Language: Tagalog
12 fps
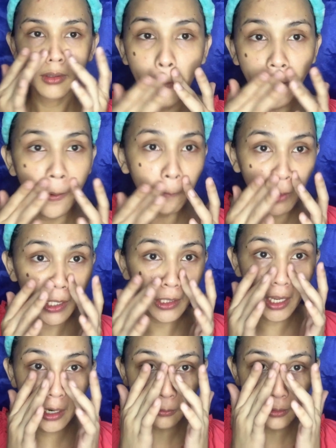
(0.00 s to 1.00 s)
Mga,
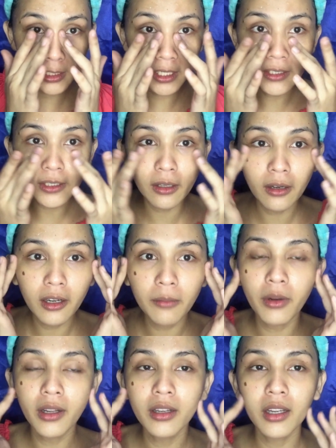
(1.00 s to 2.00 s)
makita na sa
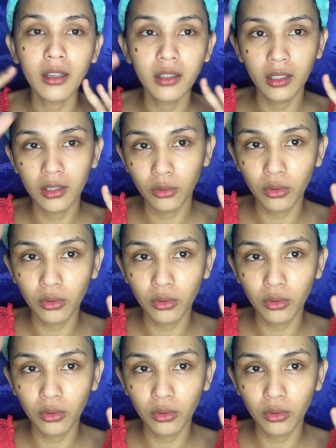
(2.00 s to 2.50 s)
Instagram, maka naging